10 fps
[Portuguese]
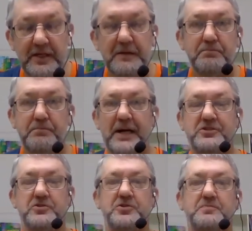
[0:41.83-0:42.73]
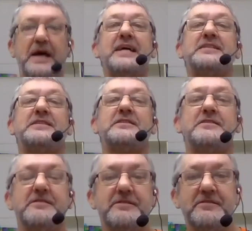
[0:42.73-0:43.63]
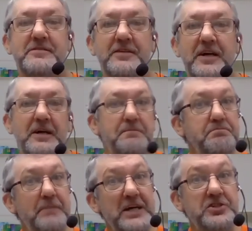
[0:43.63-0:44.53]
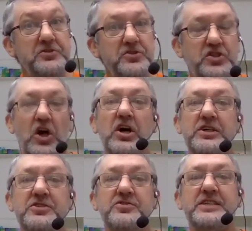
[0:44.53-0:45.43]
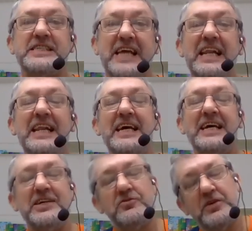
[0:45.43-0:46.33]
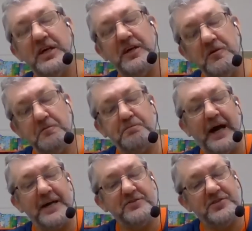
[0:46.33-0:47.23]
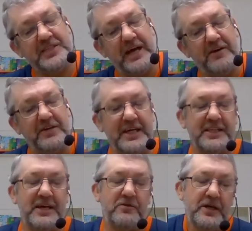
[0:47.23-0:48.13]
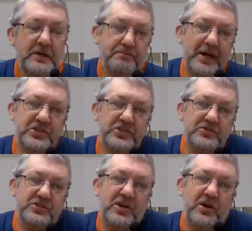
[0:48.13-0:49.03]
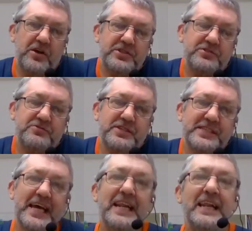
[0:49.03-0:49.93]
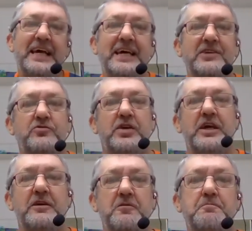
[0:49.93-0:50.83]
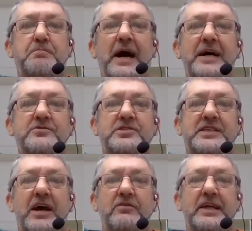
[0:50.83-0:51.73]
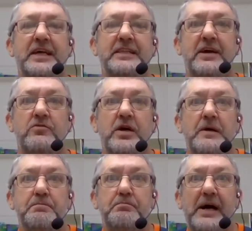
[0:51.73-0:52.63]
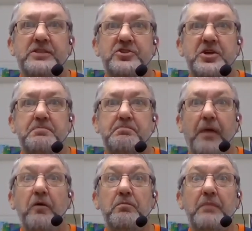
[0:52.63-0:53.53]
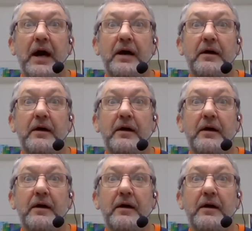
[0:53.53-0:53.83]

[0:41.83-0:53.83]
bate os pés, mexe os ossos do esqueleto que o Pai do céu lhe deu. Mexe os ossos do esqueleto que o Pai do céu lhe deu. Bate palma,